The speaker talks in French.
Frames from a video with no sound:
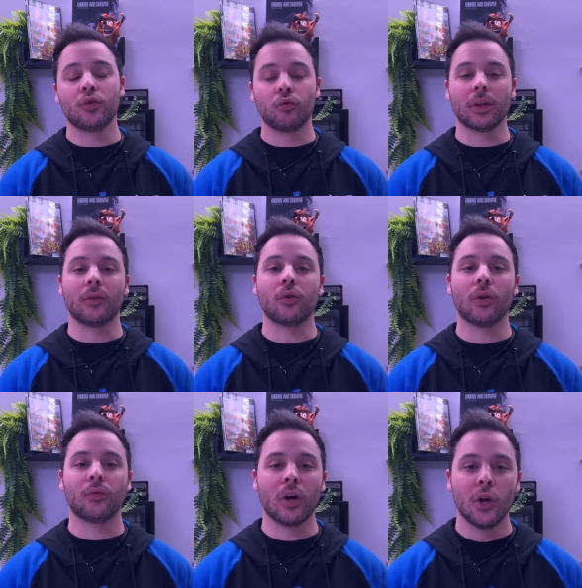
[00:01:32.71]
je vous souhaite encore
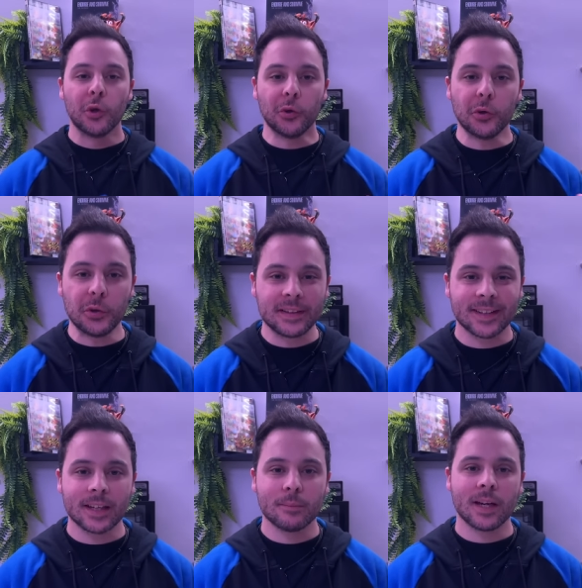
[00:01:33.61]
une fois une
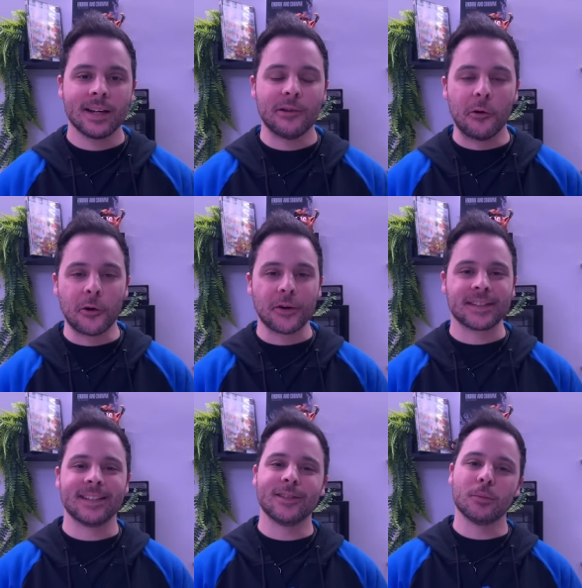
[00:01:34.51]
très belle et
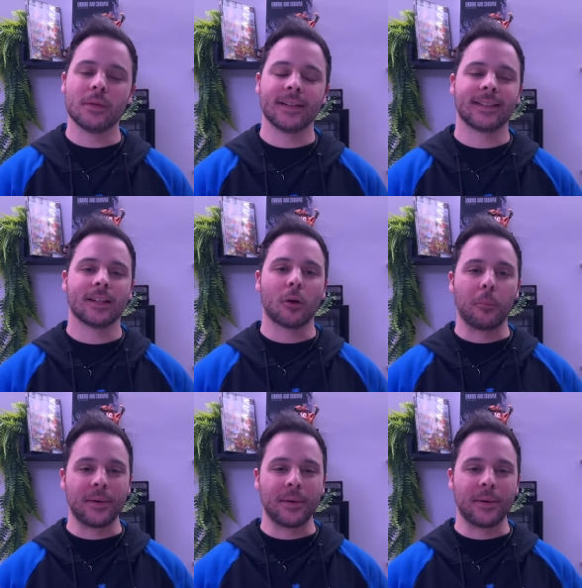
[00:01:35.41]
heureuse année 2024,